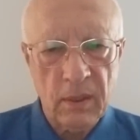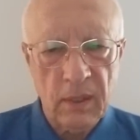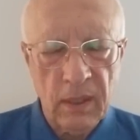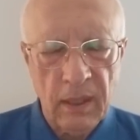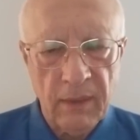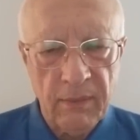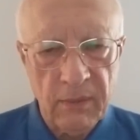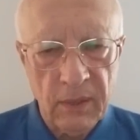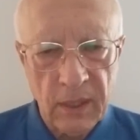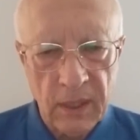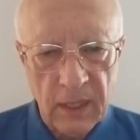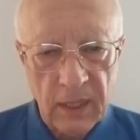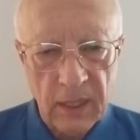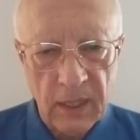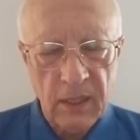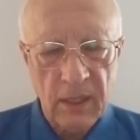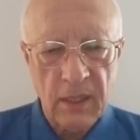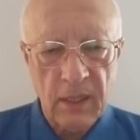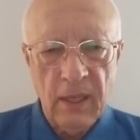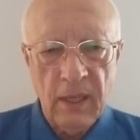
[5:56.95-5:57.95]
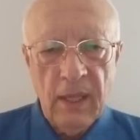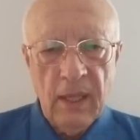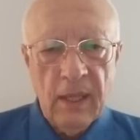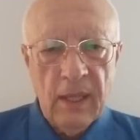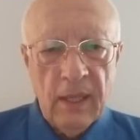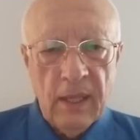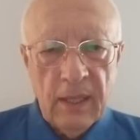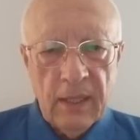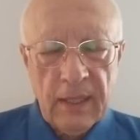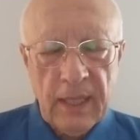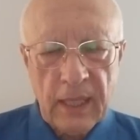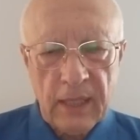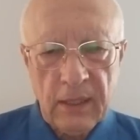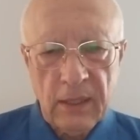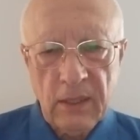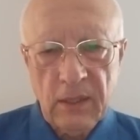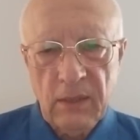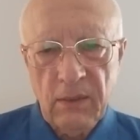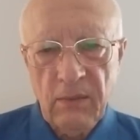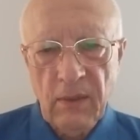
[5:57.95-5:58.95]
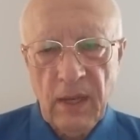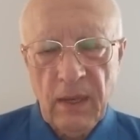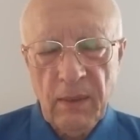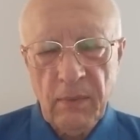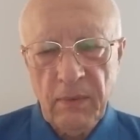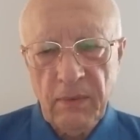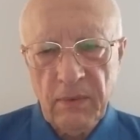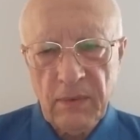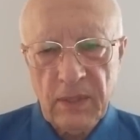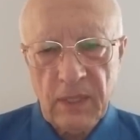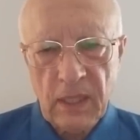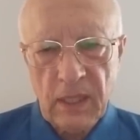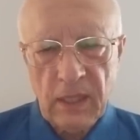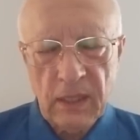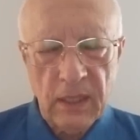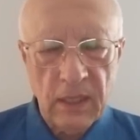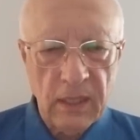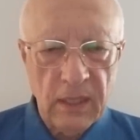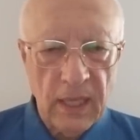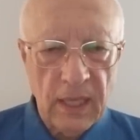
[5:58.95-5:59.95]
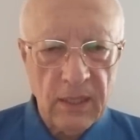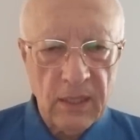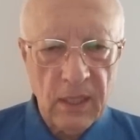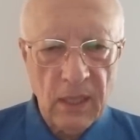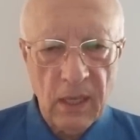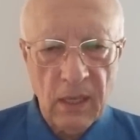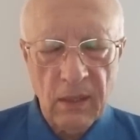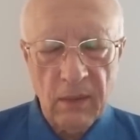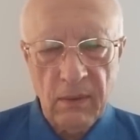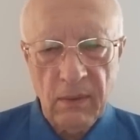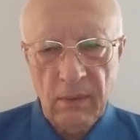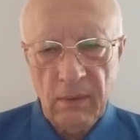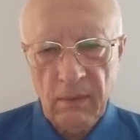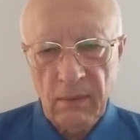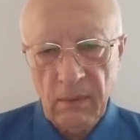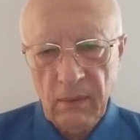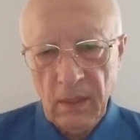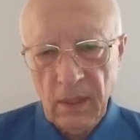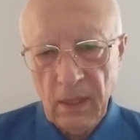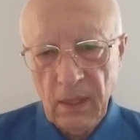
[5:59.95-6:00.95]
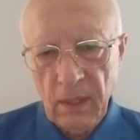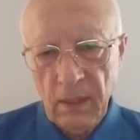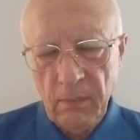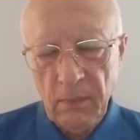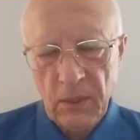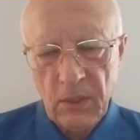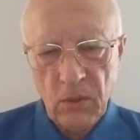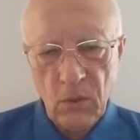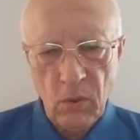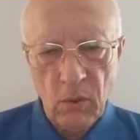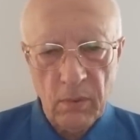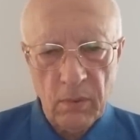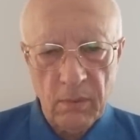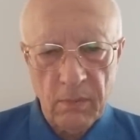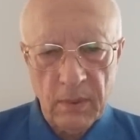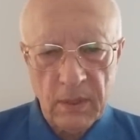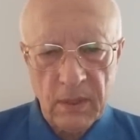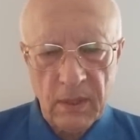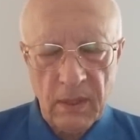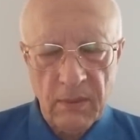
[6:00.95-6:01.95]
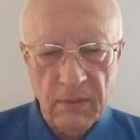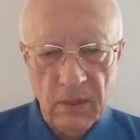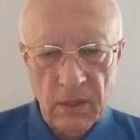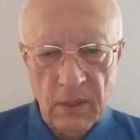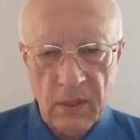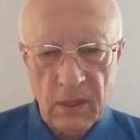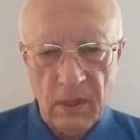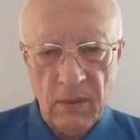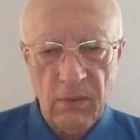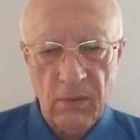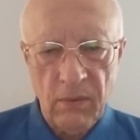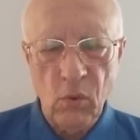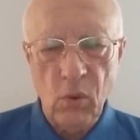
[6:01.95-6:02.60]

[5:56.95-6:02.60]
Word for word: главных этих так называемого законодательного московитского